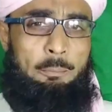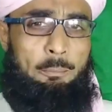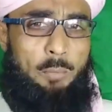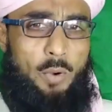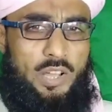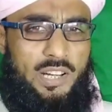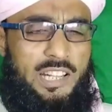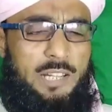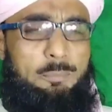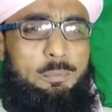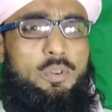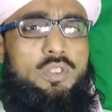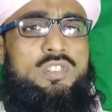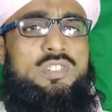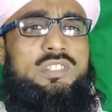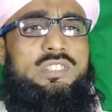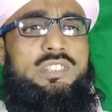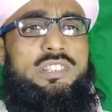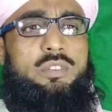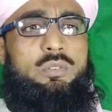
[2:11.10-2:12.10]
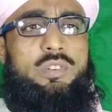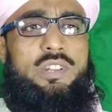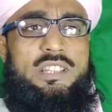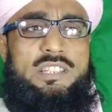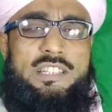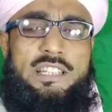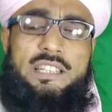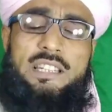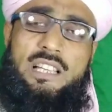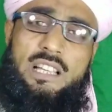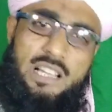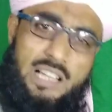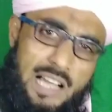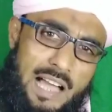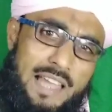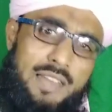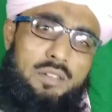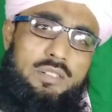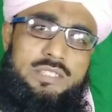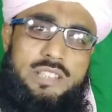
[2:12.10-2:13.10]
পরের প্রশ্নটি করেছেন
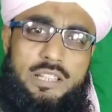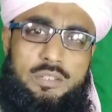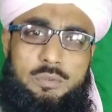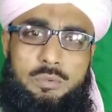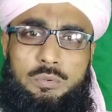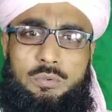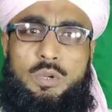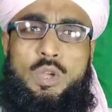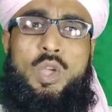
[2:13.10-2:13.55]
কালো জাদু